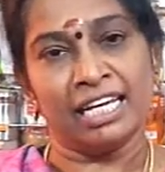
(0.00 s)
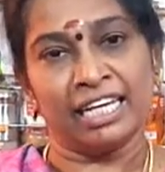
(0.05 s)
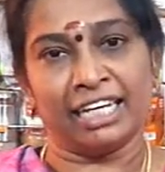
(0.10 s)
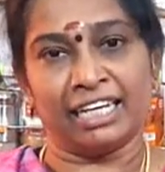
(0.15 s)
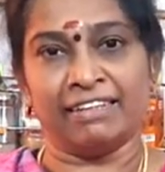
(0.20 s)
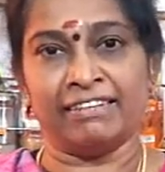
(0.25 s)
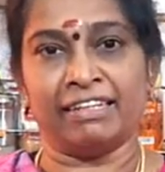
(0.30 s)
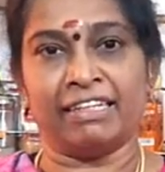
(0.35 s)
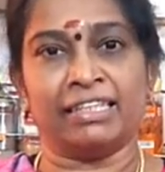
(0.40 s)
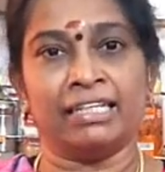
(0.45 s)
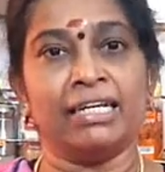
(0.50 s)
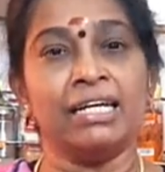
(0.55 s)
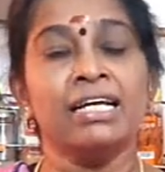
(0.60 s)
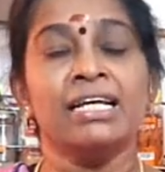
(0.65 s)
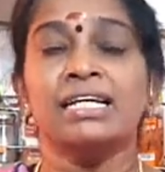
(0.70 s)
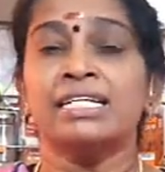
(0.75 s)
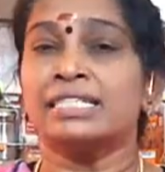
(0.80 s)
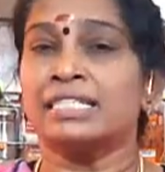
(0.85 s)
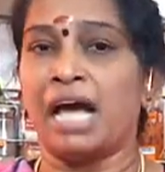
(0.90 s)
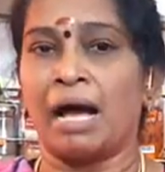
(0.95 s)
இருந்தது
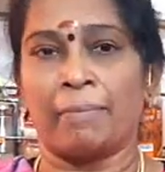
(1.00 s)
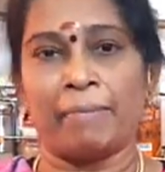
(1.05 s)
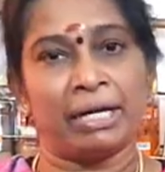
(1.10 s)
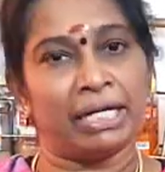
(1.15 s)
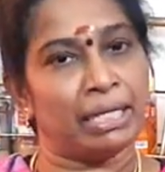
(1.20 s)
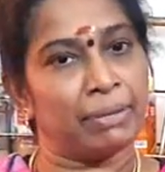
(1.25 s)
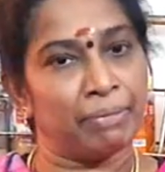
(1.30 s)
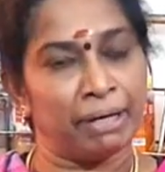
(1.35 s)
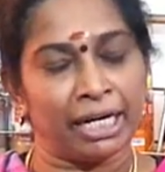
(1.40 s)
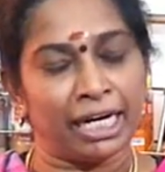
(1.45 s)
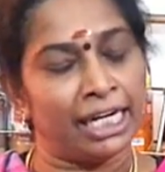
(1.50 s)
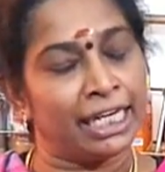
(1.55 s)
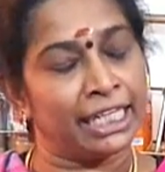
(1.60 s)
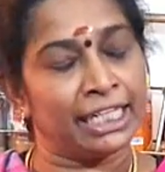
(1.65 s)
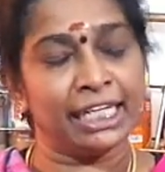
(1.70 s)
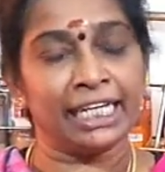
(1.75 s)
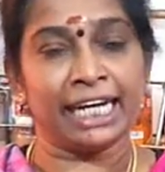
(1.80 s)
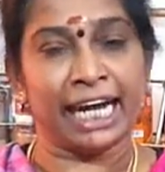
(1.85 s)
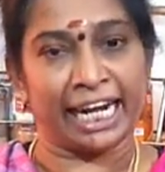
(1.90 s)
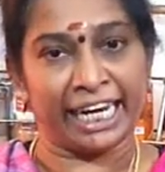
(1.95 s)
சாமானிய
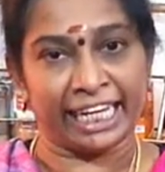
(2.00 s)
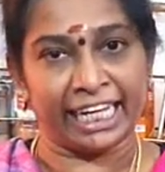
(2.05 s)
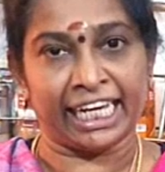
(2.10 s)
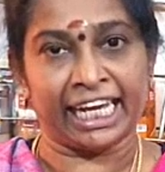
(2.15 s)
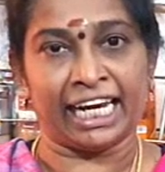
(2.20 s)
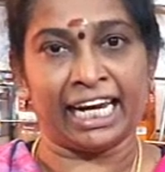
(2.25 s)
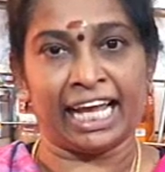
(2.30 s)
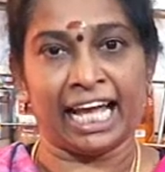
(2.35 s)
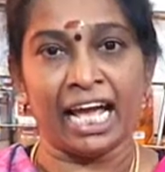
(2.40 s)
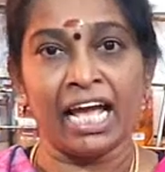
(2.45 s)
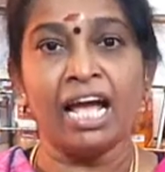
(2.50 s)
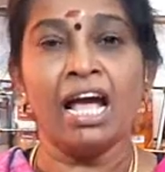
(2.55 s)
மக்களுக்கு கிடைக்கல